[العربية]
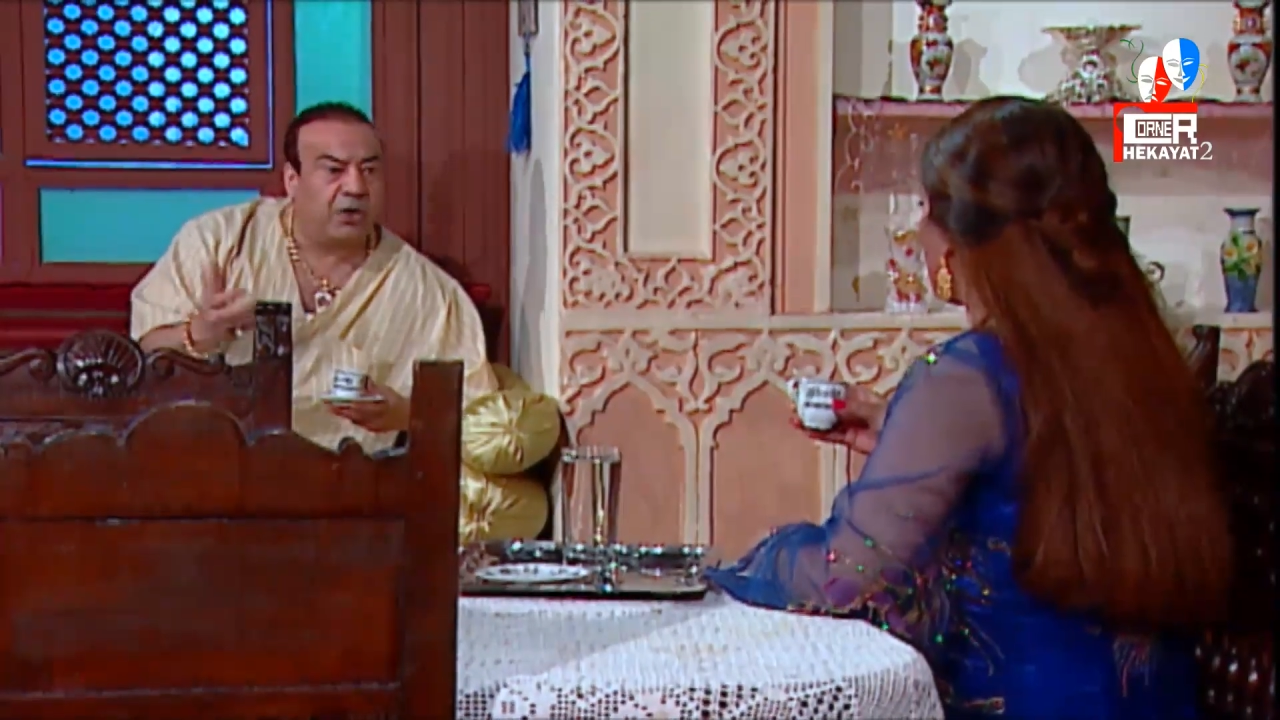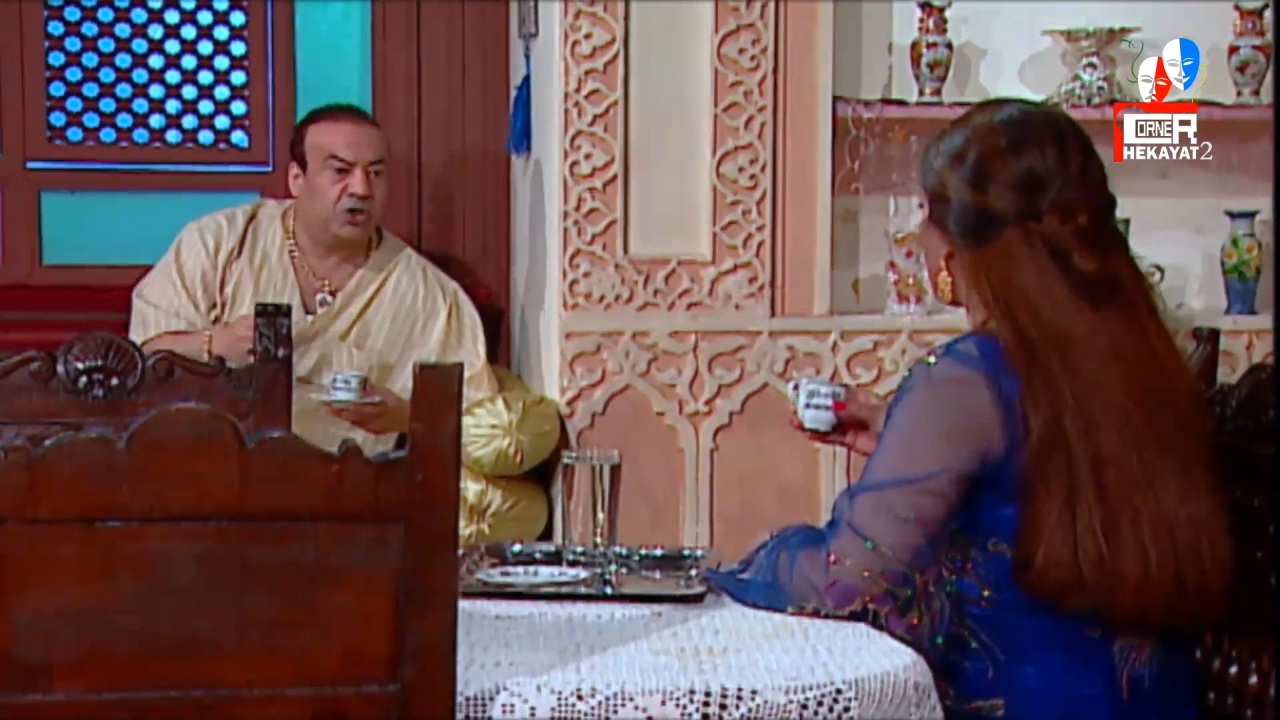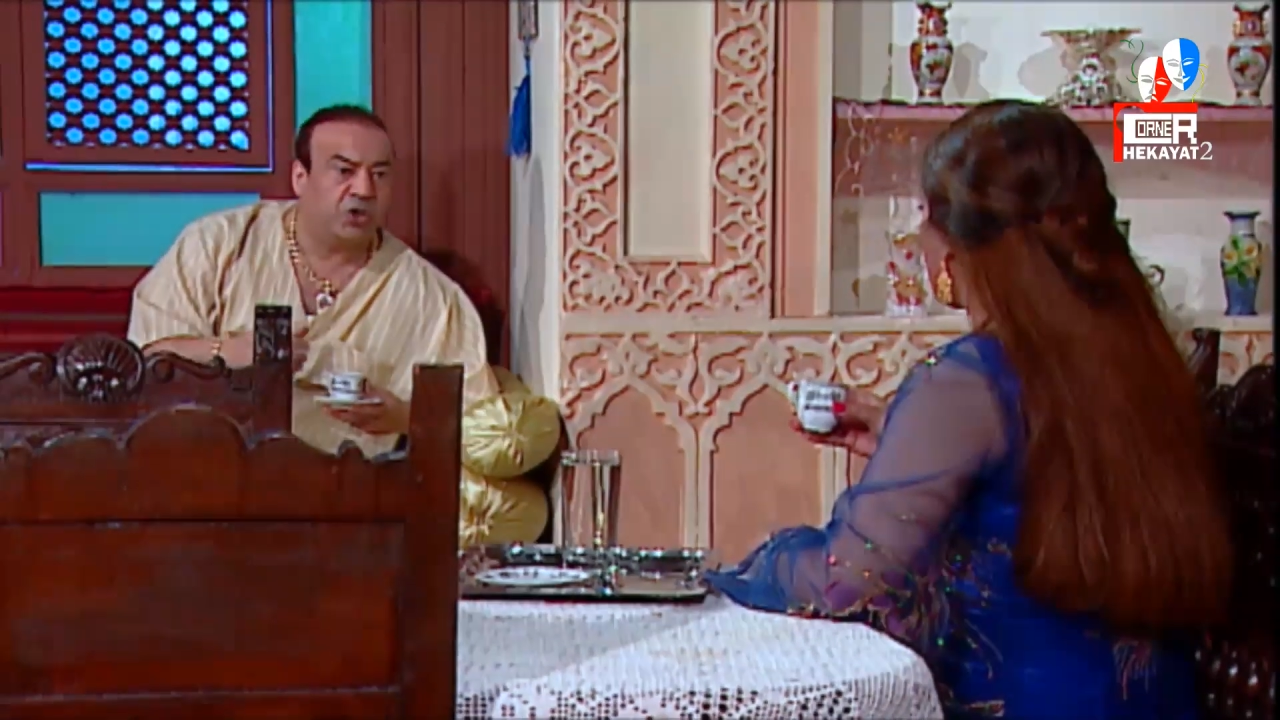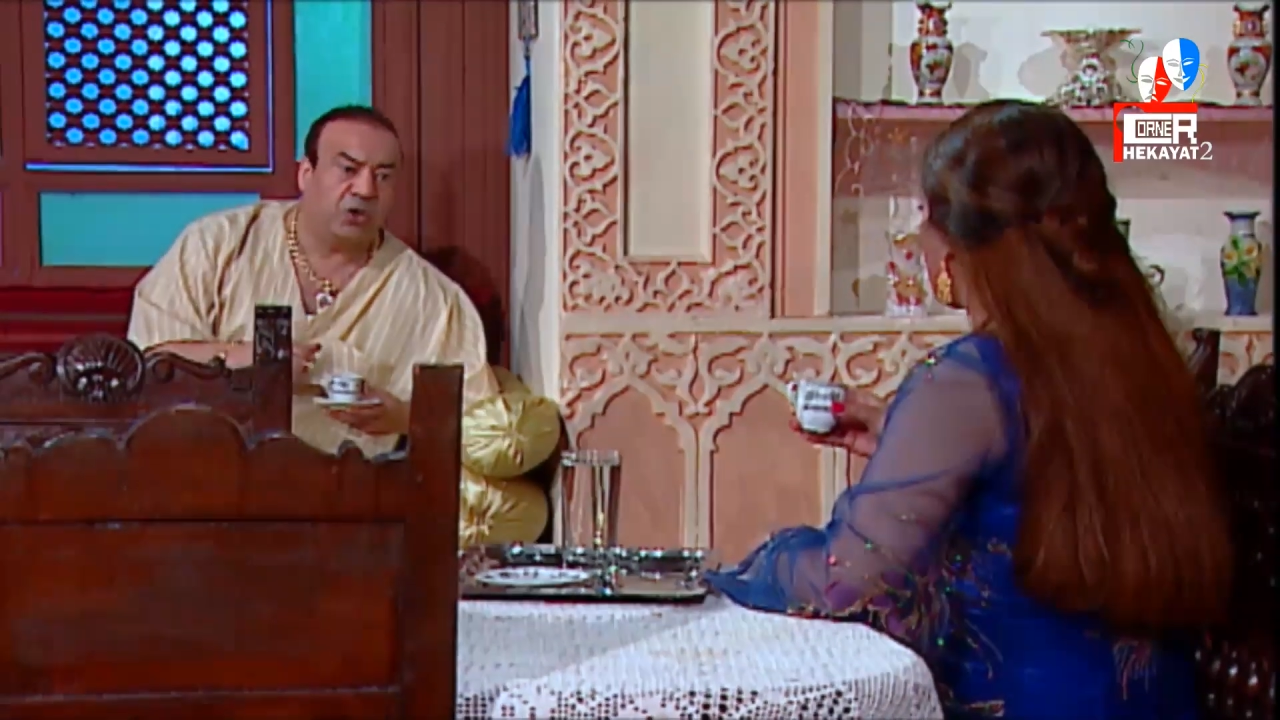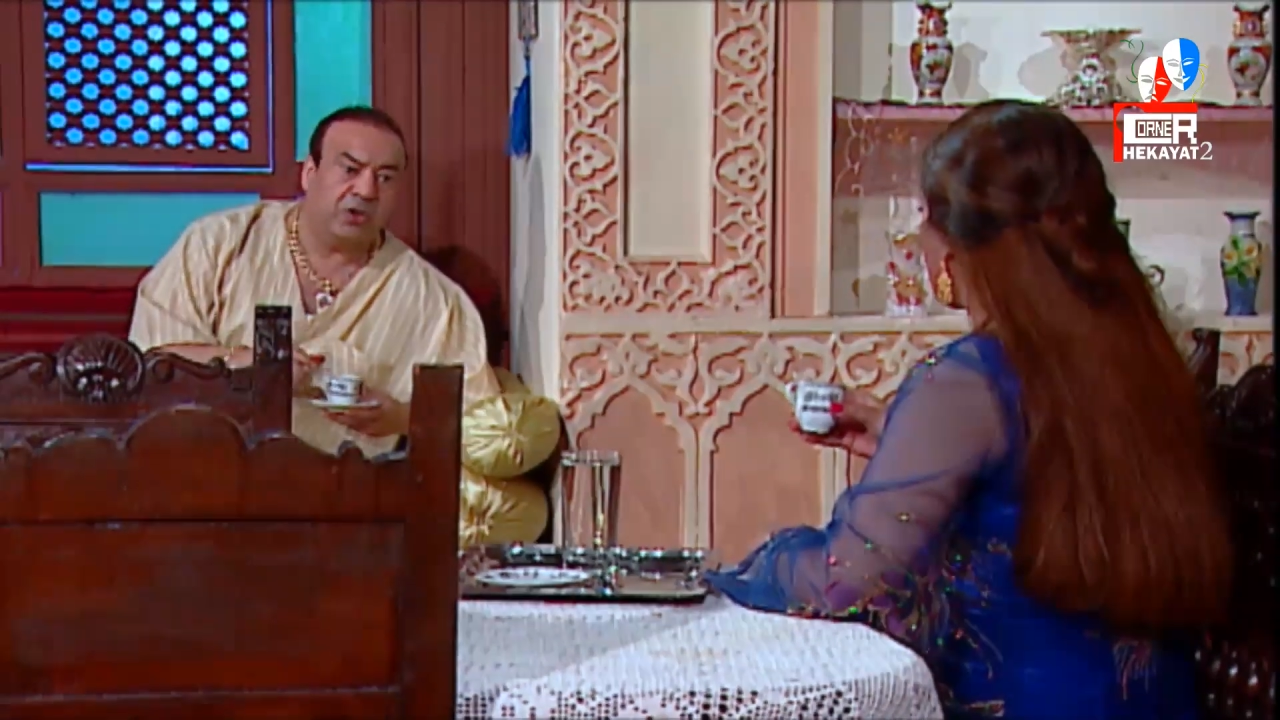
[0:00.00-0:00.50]

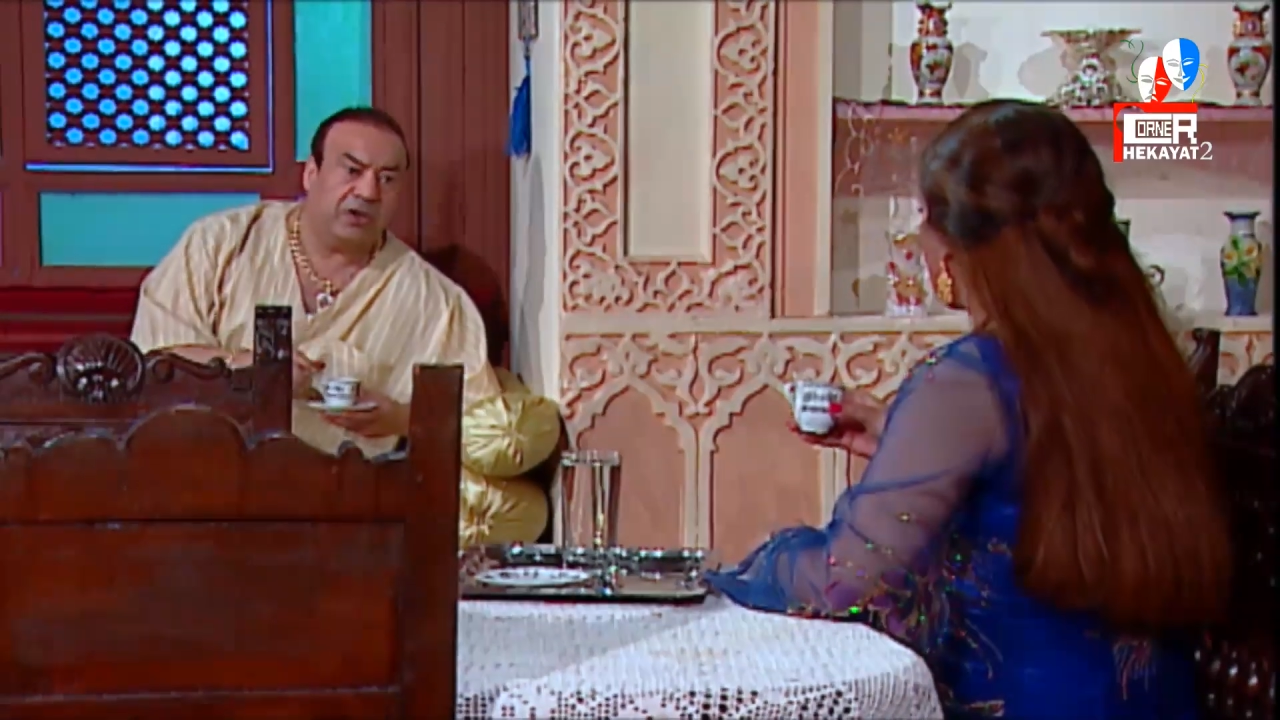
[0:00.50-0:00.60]
الشغل